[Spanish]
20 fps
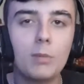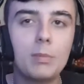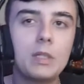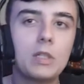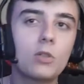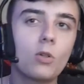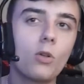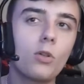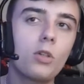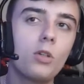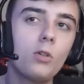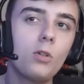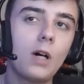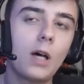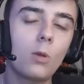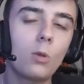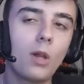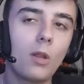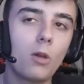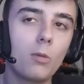episodios
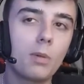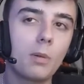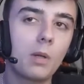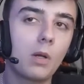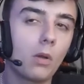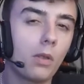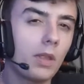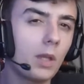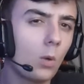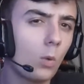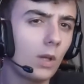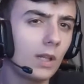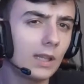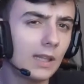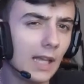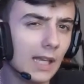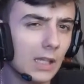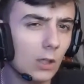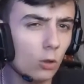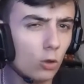ha durado el primero
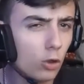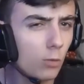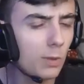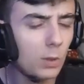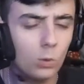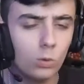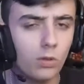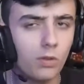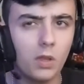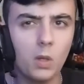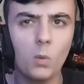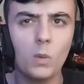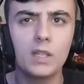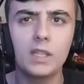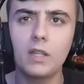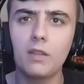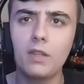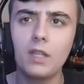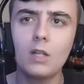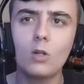58 minutos
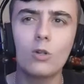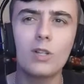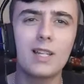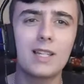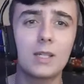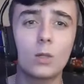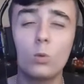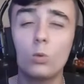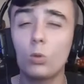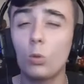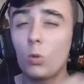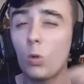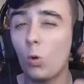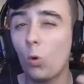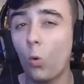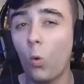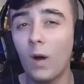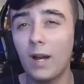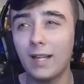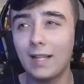55 y el segundo unos
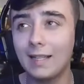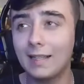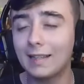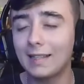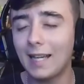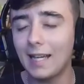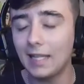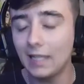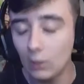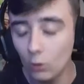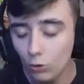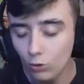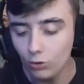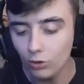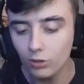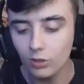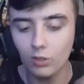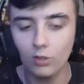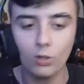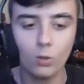42,
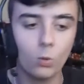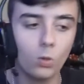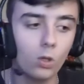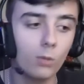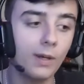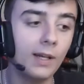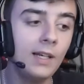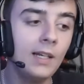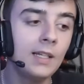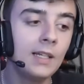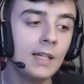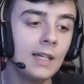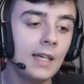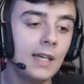si no recuerdo mal,